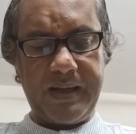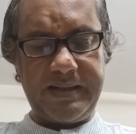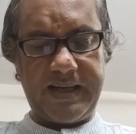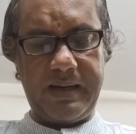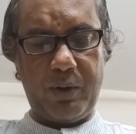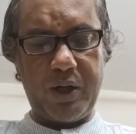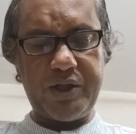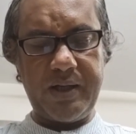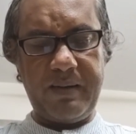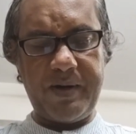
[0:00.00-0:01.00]
যেখানে বলা
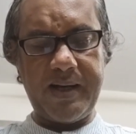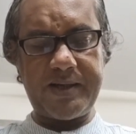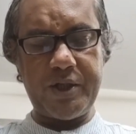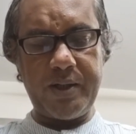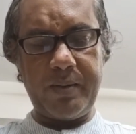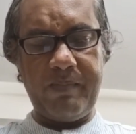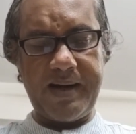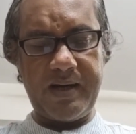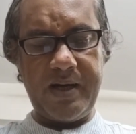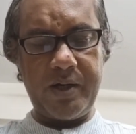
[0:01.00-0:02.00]
হচ্ছে র্যাপিড অ্যাকশন
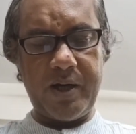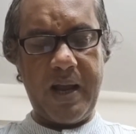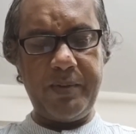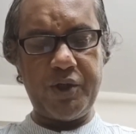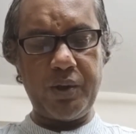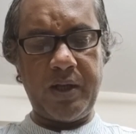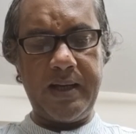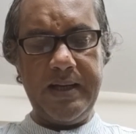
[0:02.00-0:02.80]
ব্যাটালিয়ন র্যাব ইস্যুতে